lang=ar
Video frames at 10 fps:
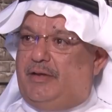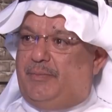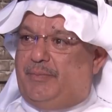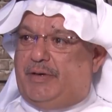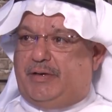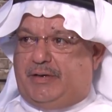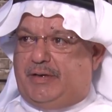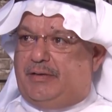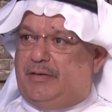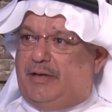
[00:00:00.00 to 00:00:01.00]
مم.
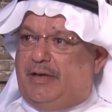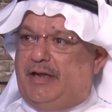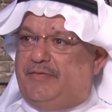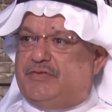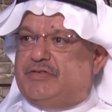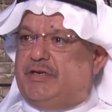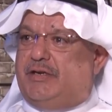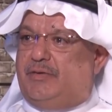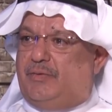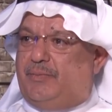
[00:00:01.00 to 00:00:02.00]
من آلاف
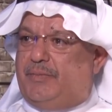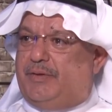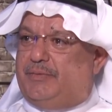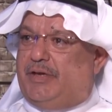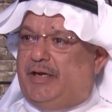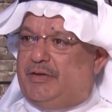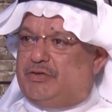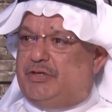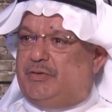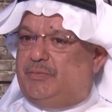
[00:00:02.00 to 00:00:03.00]
السنين وهم
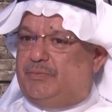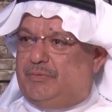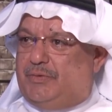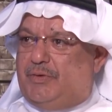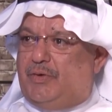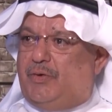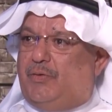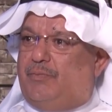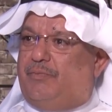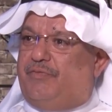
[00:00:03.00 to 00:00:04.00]
متعايشين
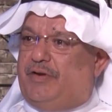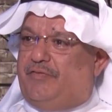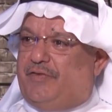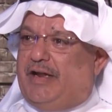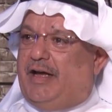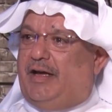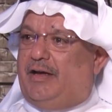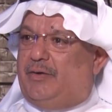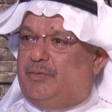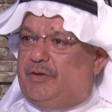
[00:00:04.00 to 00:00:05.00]
في
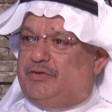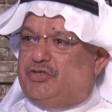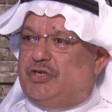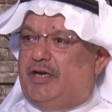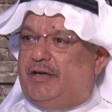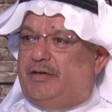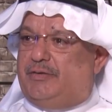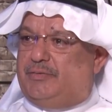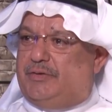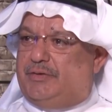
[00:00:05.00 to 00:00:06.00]
الفلاحة
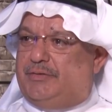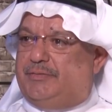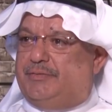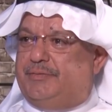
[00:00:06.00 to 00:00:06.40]
والتجارة وال... نعم